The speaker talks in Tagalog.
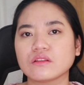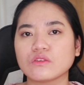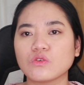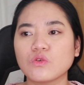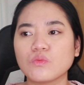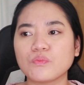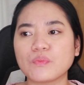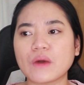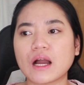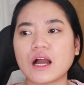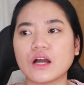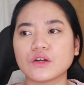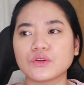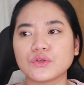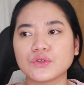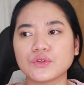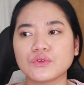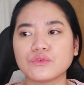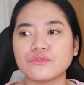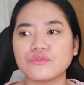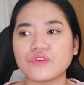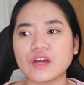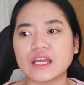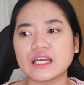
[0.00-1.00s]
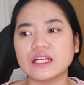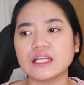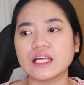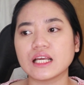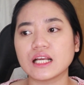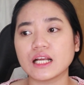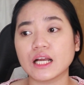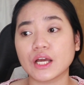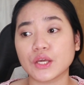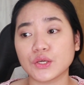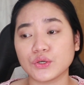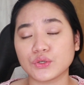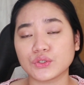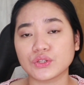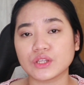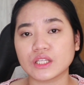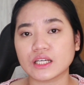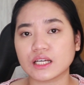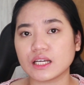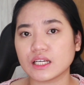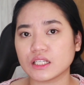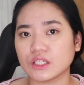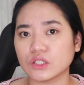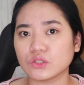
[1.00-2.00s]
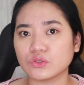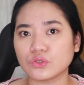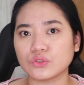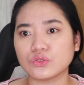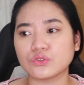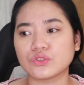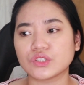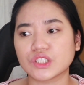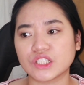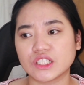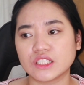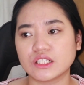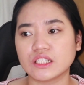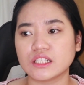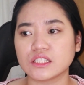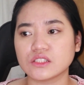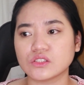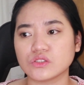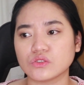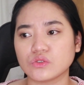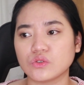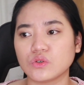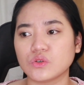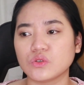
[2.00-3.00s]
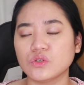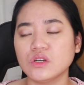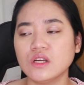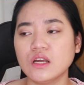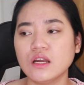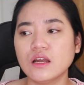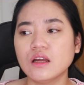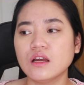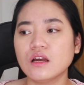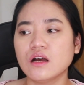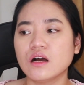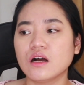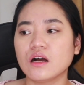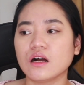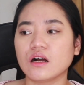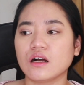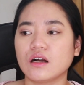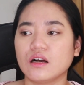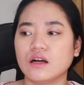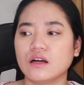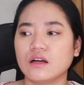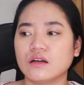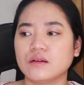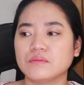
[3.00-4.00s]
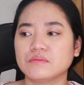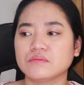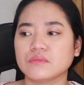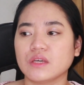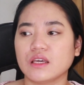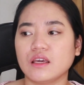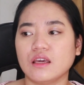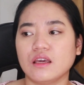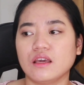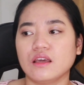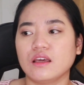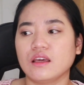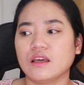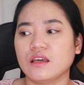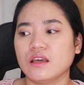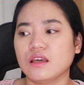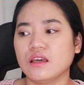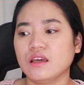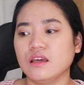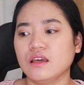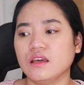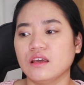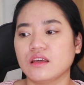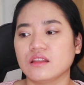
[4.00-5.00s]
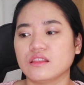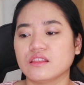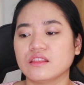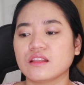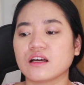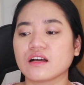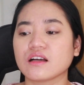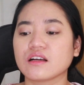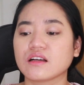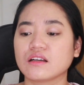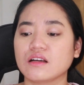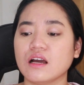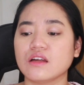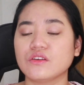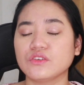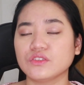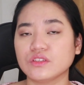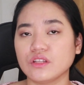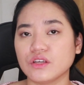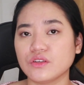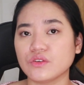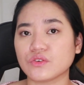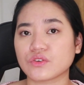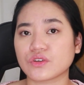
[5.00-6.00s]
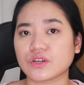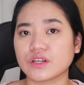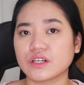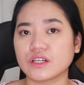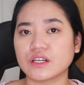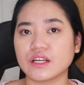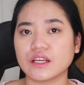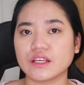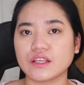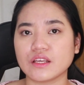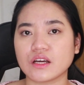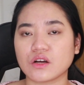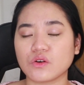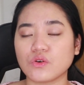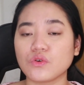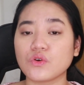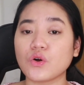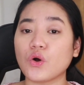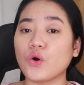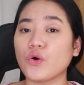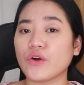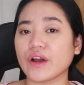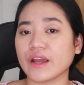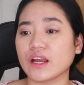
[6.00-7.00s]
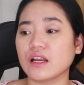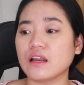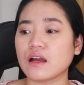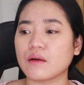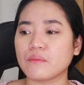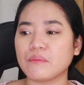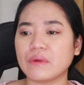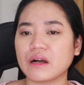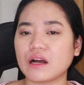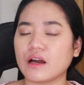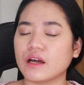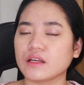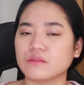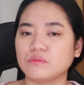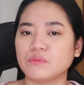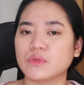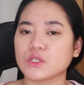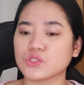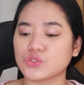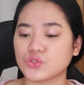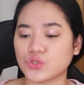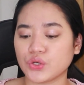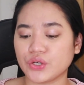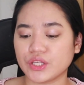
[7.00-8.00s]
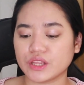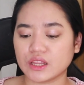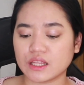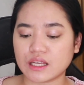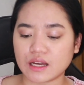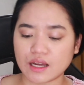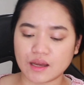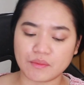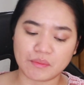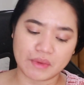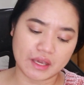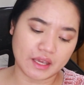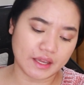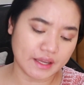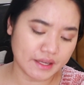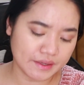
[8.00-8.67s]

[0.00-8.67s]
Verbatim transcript: kung paano yung filing ngayon na ganito yung earnings ko, um, eh, nagganon din yung earning niya, kung okay lang ba kahit mag-join na kami.